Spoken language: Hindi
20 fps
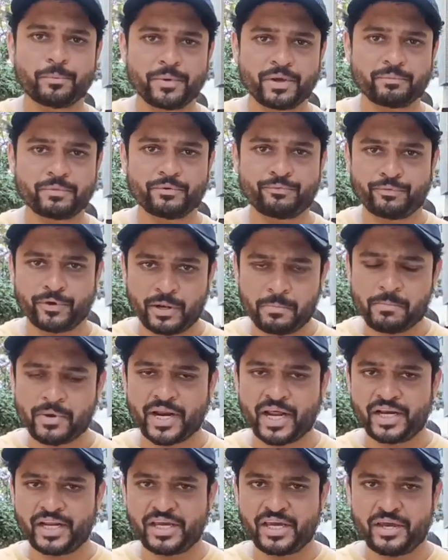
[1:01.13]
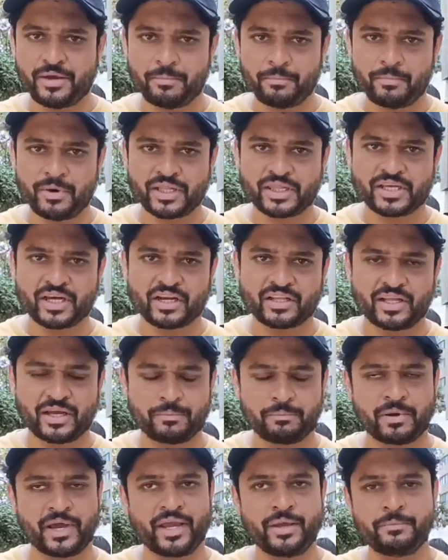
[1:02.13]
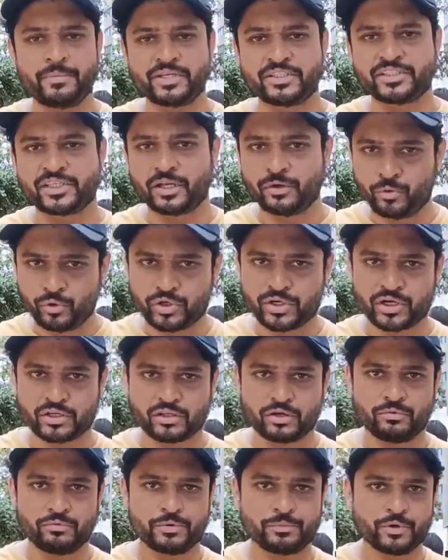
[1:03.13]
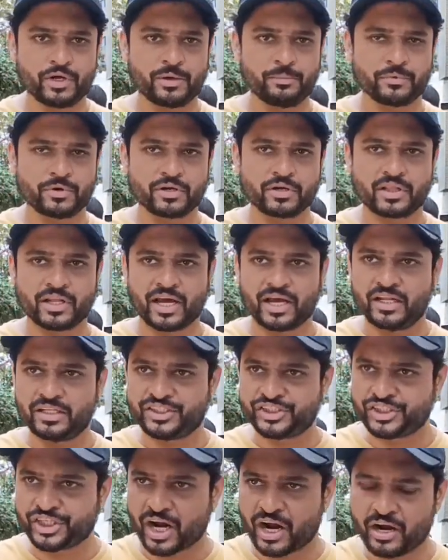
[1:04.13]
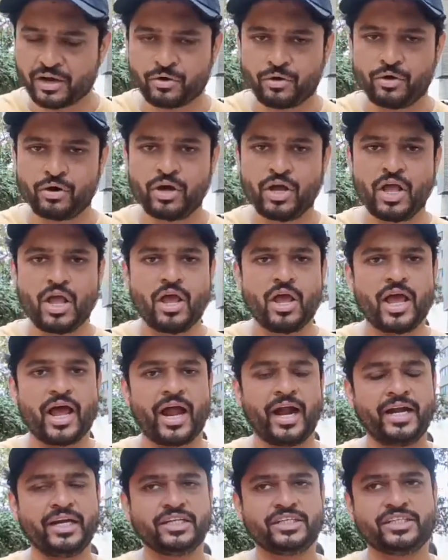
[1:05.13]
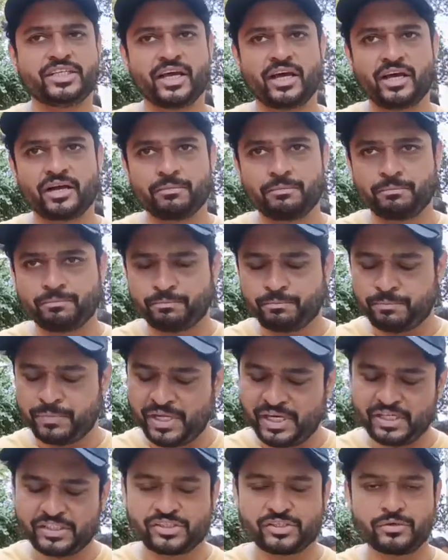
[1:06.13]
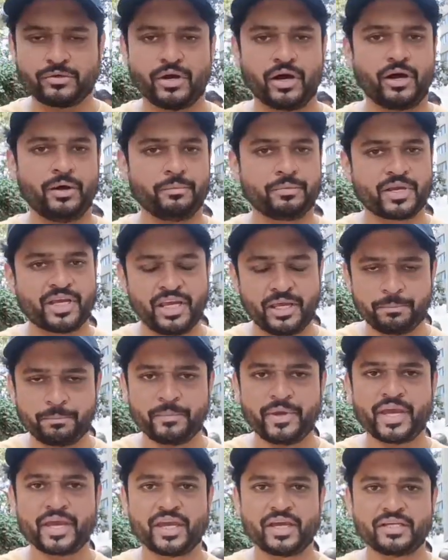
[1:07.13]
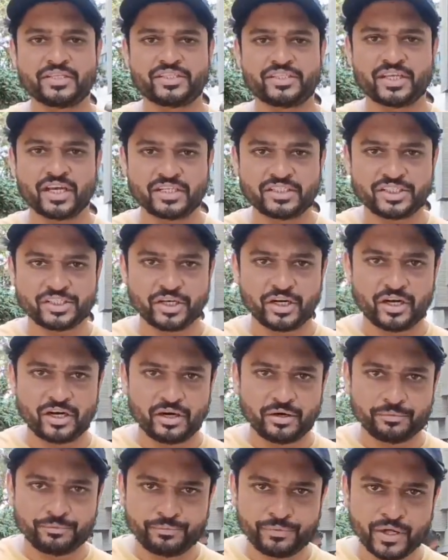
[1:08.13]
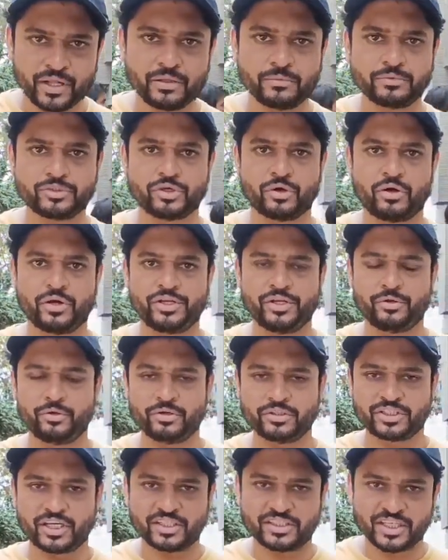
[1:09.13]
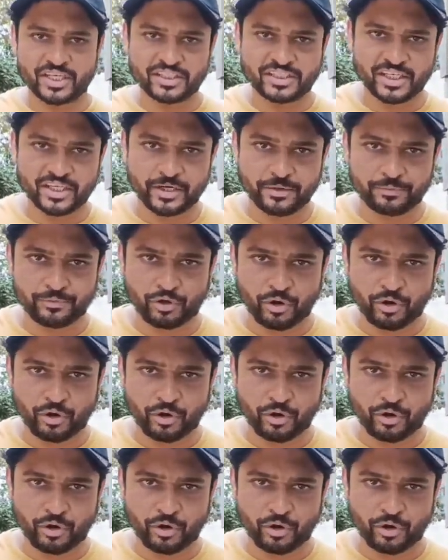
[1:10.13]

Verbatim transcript: टॉपिक पे फिल्म बनाने की हिम्मत करना भाई मैं सल्यूट करता हूँ विपुल अमृतलाल शाह को एंड सर प्लीज़ कीप मेकिंग सच फिल्म्स ऑन यू नो सच सेंसिटिव